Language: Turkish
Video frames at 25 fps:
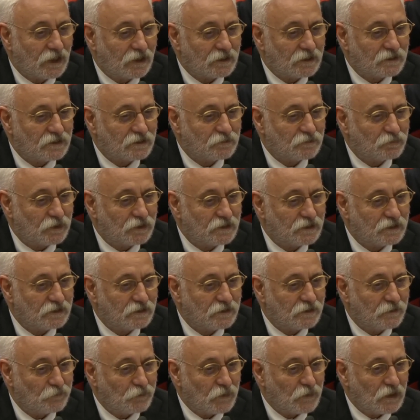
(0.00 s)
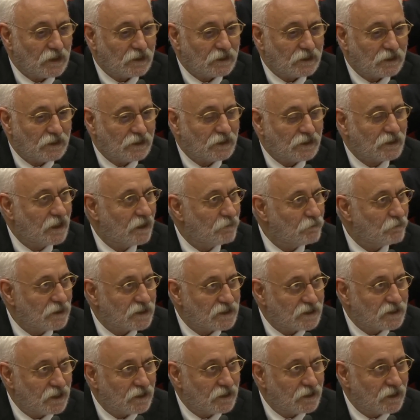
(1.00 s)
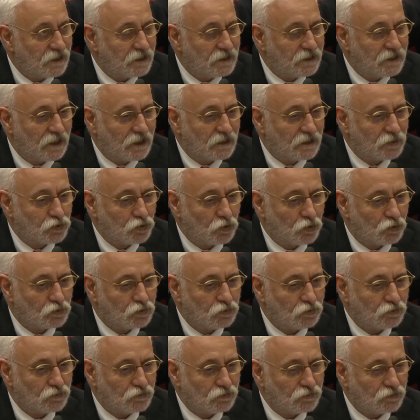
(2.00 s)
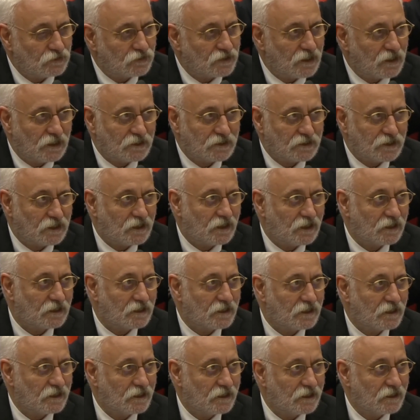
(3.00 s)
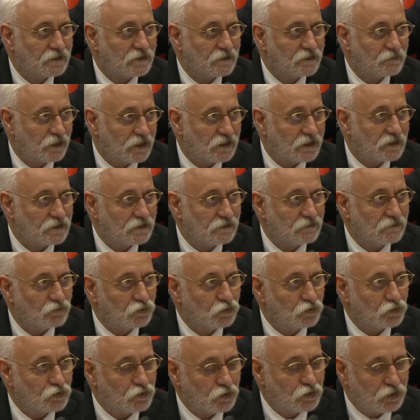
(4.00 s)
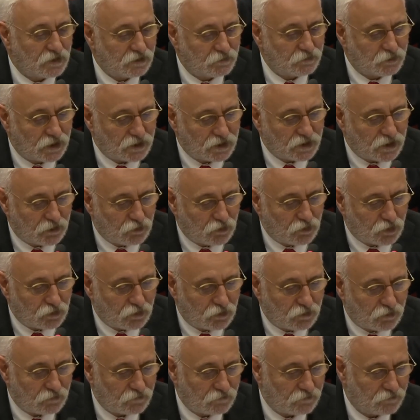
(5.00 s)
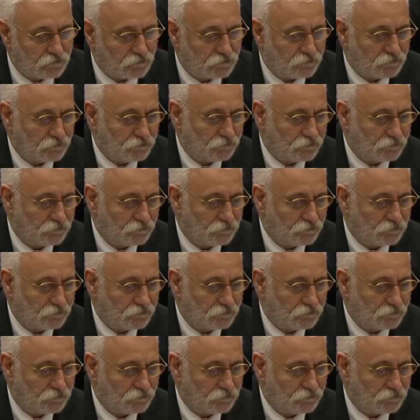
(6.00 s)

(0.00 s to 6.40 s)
tartışmanın kitlenmesine de ihtiyaç yoktur. Sadece kayıtlara geçirmek için bunu söyledim. Teşekkür ediyorum.